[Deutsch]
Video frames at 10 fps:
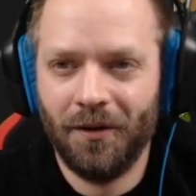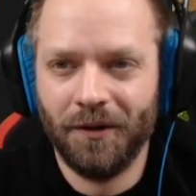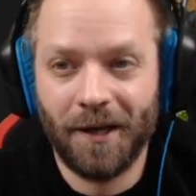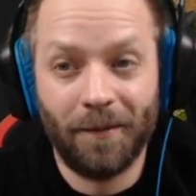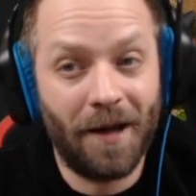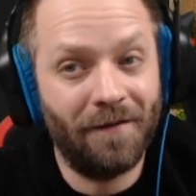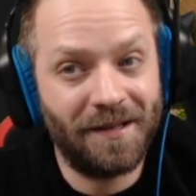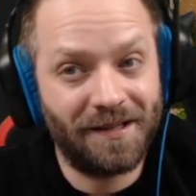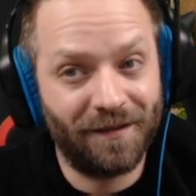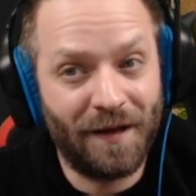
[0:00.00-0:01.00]
Und dabei haben
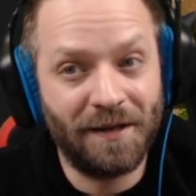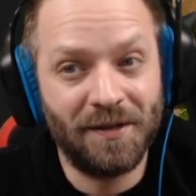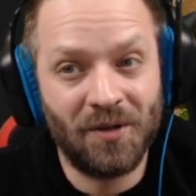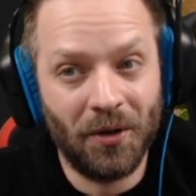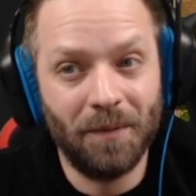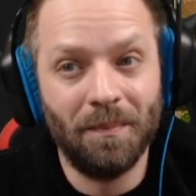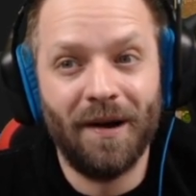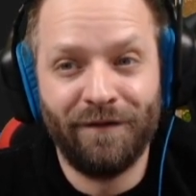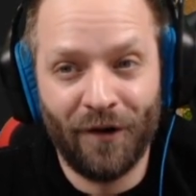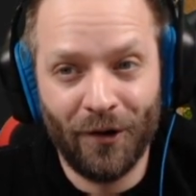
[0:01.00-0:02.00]
wir das Gefängnis noch nicht
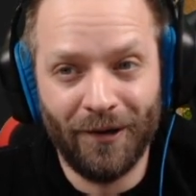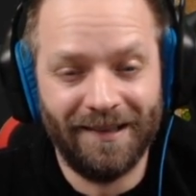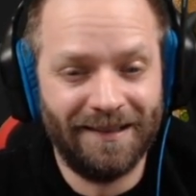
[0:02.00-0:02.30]
mal voll,